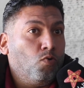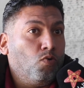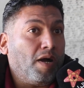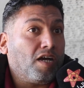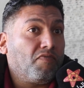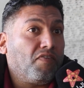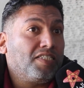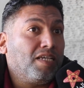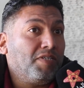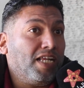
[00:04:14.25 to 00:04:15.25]
وبعرف
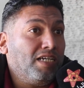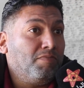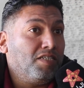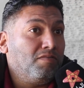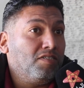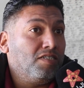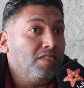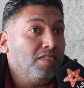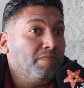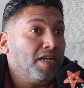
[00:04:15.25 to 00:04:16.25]
اسامي لعيبه
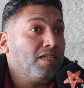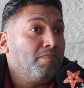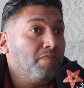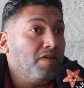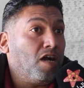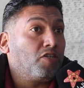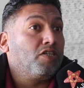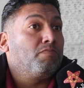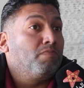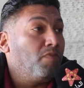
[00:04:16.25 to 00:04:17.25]
المغرب ما
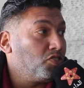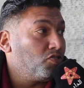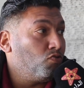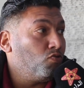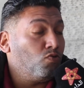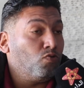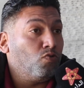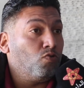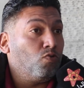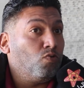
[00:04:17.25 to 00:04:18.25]
اكتر من مصر
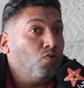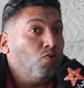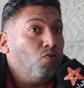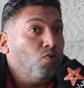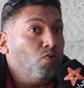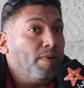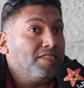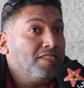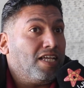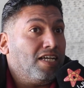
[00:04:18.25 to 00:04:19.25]

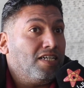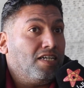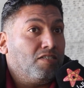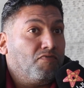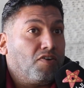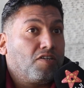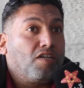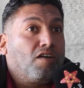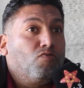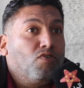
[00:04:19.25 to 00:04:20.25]
وبعدين انا اتفرجت
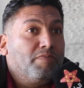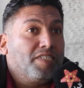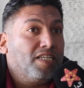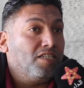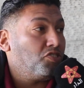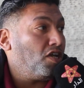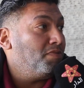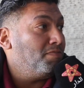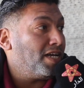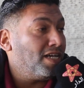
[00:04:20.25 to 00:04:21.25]
على الكوره من خلال
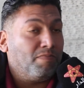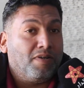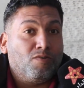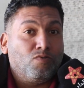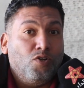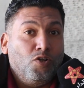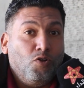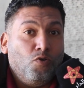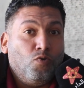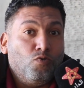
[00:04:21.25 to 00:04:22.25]
اصحابي المغاربه
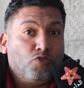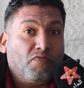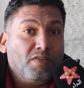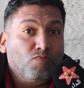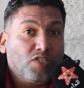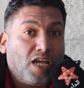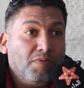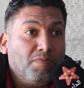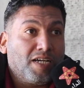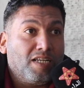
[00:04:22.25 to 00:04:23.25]
وشفت
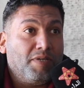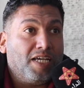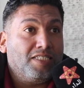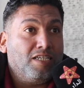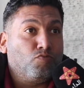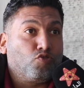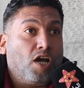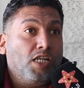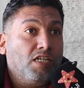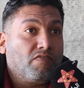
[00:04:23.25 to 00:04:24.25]
المنتخب المغربي قد ايه
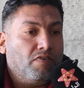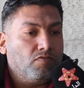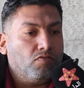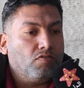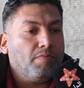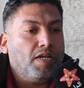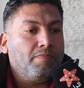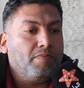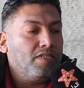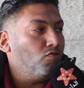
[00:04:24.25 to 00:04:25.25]
متالق فقلت له طب يا
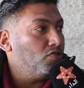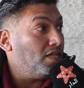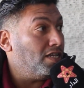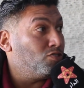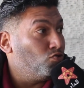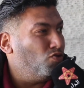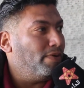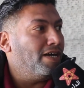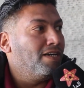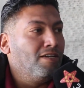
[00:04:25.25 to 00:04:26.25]
عم ايه قلت ازنقه
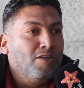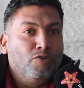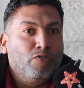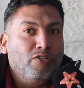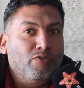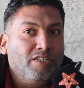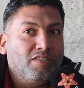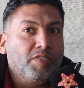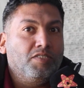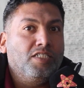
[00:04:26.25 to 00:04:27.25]
بقى قلت له ايه
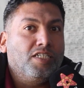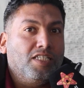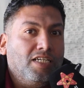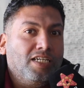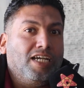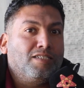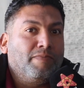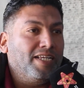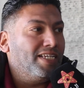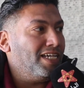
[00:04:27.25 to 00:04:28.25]
طب اديني كده ايه
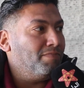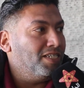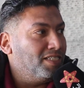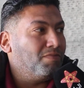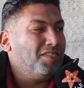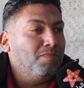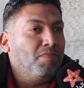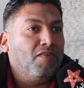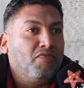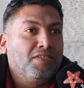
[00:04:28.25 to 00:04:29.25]
اسماء اللعيبه اللي انت
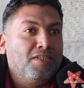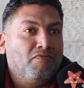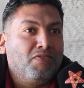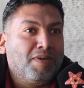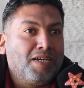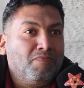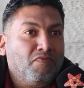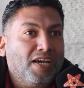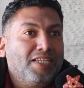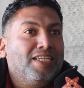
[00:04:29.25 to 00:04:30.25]
بتحبها في في المغرب
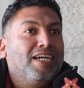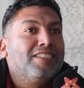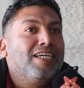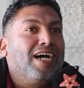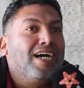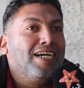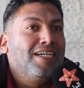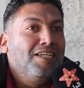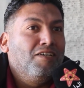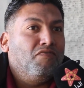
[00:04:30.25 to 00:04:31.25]
فقال لي لا ده
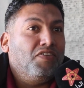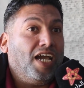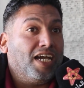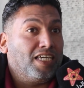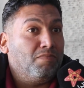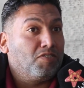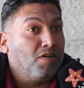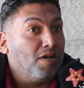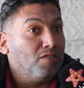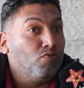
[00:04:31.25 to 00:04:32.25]
في حكيمي
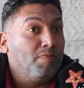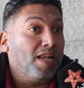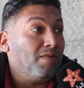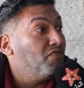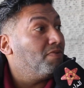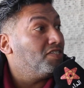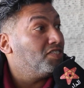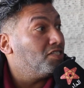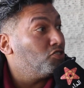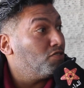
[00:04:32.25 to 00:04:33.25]
طبعا وبيلعب في باريس
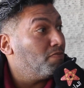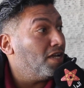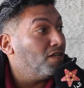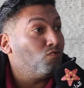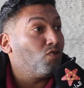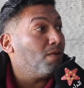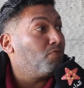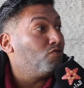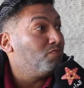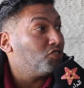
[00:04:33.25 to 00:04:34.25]
سان جيرمان وجاب
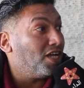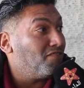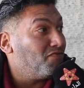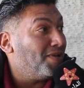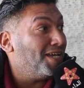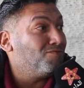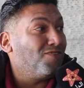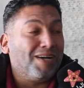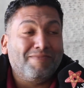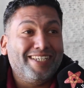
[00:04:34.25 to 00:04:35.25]
جون مش عارف ماله
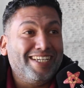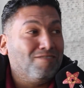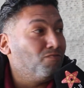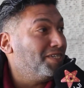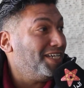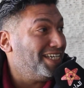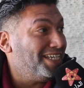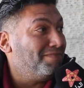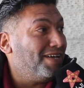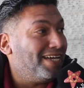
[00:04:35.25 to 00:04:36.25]
وعمل ايه وبيحكي
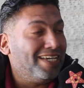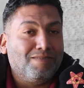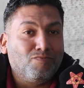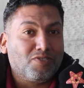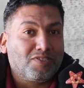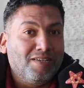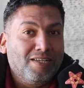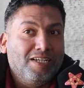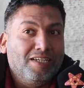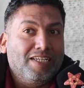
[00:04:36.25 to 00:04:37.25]
لي بقى ايه موص...
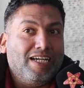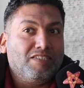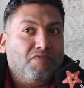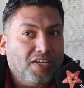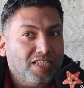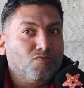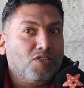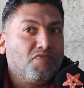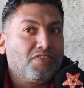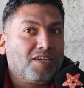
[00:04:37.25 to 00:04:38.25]
يعني فعلا
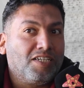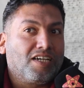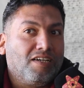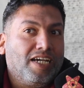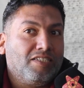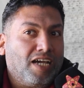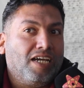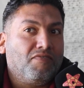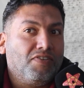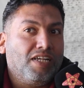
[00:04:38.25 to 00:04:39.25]
وصف دقيق يعني
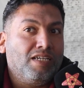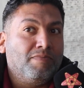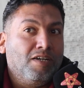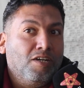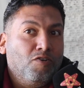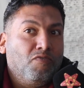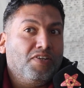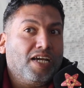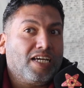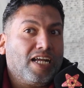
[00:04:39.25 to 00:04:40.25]
عارف اللعيبه وفي
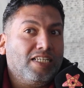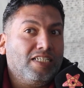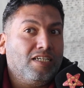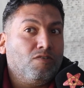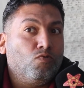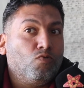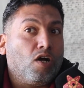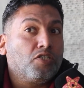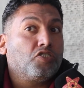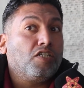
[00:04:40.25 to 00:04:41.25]
الاخر قال لي ايه
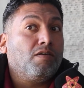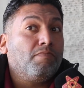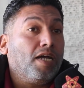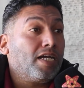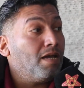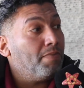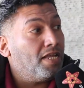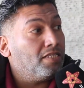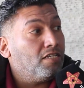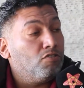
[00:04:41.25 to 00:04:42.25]
وخاصه بقى
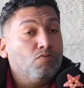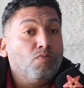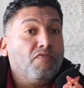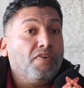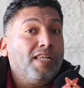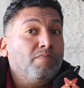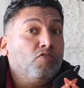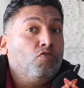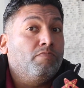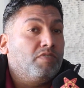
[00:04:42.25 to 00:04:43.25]
كمان انه بوفال
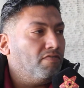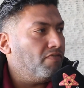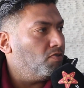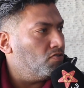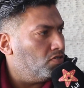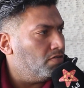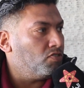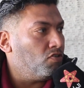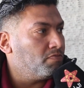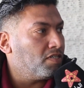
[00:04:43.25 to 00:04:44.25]
من حومتي فبقول له ايه
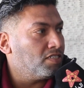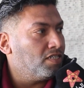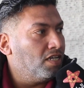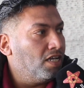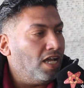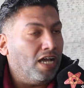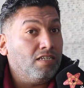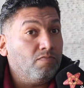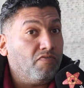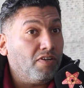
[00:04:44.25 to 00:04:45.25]
من حومتك دي قال
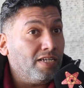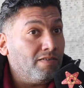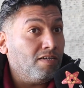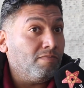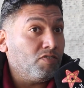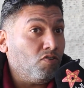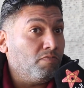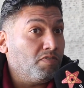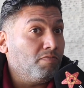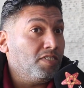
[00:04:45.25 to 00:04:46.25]
لي بوفال من
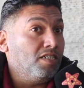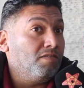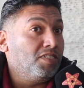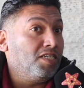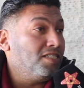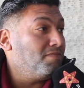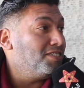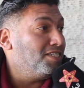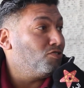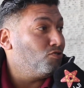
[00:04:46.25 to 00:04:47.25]
حومتي من من هنا
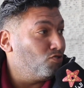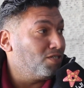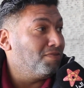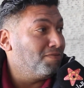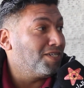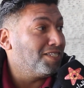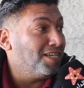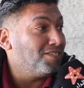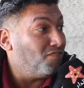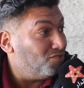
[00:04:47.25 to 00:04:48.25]
من عين سلوجي من
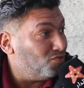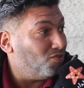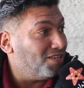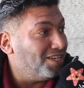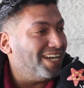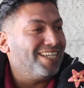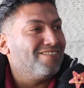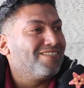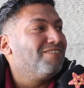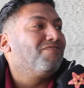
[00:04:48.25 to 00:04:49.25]
مكناس فقلت له والله قال
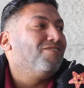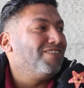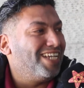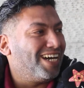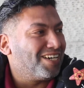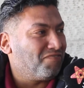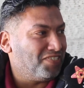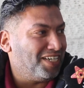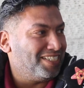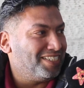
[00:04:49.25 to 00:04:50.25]
لي والله فهو اللي
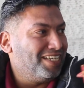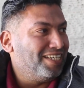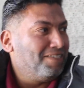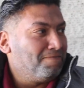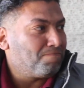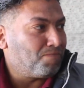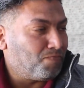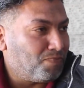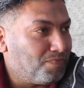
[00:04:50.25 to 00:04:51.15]
عرفني يعني يعني ما كان